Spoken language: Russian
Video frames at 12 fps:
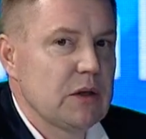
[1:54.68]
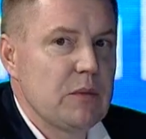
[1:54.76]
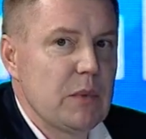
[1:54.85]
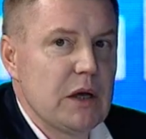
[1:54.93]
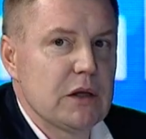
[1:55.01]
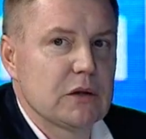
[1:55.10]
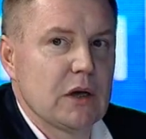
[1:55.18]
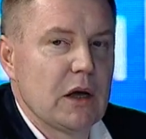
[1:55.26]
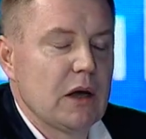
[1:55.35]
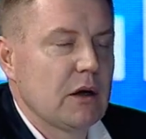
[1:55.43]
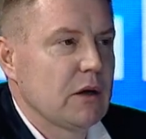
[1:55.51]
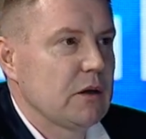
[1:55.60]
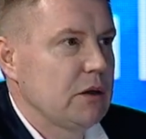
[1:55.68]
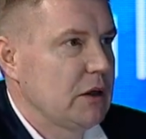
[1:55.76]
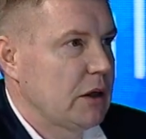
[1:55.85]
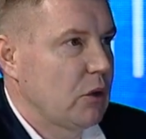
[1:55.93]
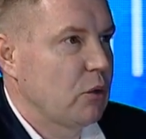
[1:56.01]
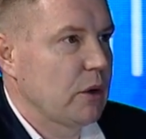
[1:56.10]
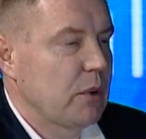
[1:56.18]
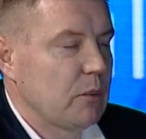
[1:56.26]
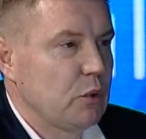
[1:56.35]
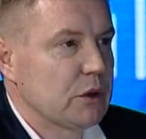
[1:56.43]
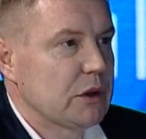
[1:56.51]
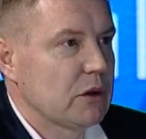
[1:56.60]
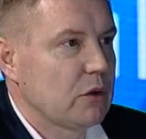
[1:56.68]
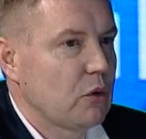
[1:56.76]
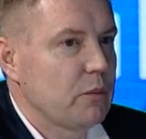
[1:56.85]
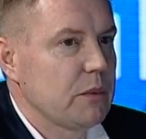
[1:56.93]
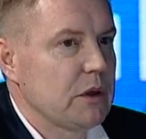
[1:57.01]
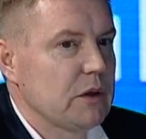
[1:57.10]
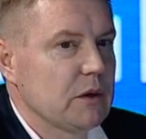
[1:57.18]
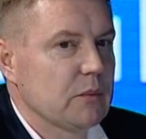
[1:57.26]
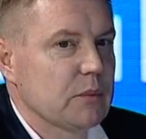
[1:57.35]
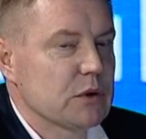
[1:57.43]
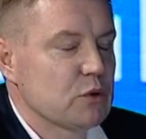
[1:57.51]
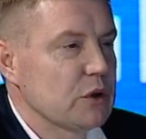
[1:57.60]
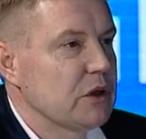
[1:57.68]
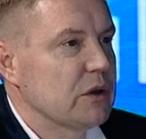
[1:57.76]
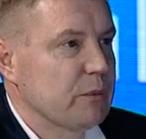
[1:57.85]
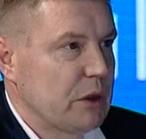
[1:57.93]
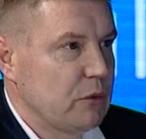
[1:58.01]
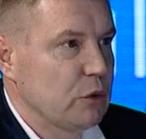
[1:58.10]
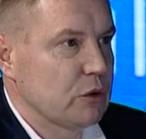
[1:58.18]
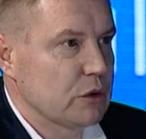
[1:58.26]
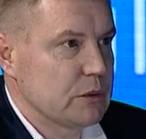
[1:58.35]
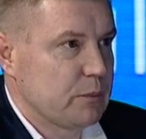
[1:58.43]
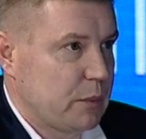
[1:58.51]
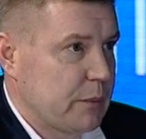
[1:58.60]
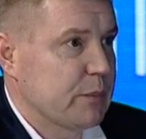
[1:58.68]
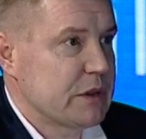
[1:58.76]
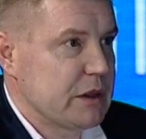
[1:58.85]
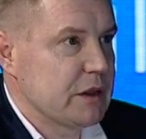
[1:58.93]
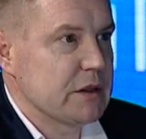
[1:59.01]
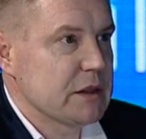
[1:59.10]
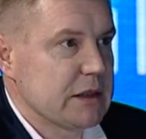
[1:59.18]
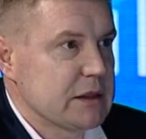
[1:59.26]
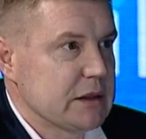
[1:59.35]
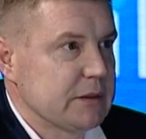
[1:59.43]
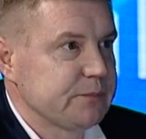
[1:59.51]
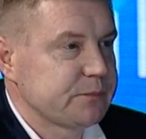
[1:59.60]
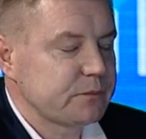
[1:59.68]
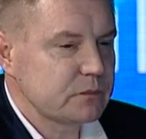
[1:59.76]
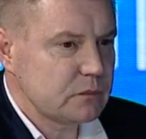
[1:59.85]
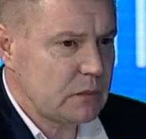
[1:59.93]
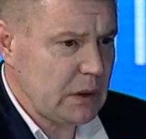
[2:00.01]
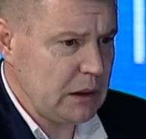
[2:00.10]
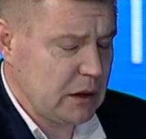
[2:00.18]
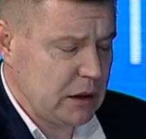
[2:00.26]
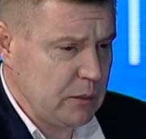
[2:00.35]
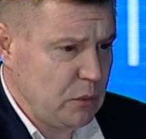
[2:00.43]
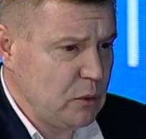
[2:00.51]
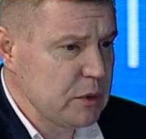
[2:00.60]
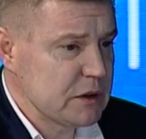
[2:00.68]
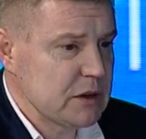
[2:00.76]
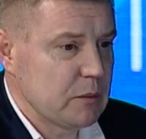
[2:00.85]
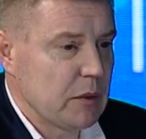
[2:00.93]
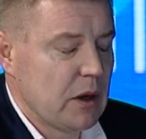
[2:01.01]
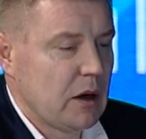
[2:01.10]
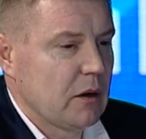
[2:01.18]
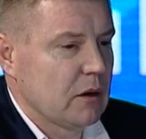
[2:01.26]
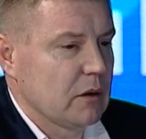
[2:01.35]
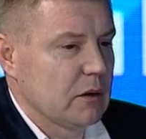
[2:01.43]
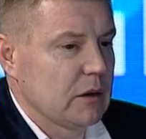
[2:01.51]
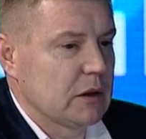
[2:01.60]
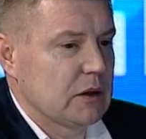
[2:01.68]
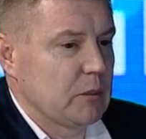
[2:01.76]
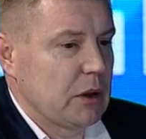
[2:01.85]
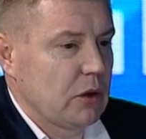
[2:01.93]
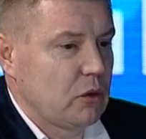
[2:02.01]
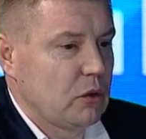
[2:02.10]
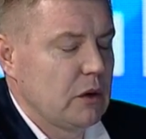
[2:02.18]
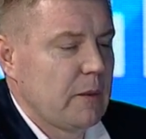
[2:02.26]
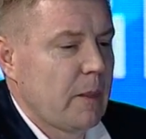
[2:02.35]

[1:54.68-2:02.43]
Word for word: имеет никакой обработки, кроме, по сути, тепловой, то есть пастеризации. Таким образом, э, это молоко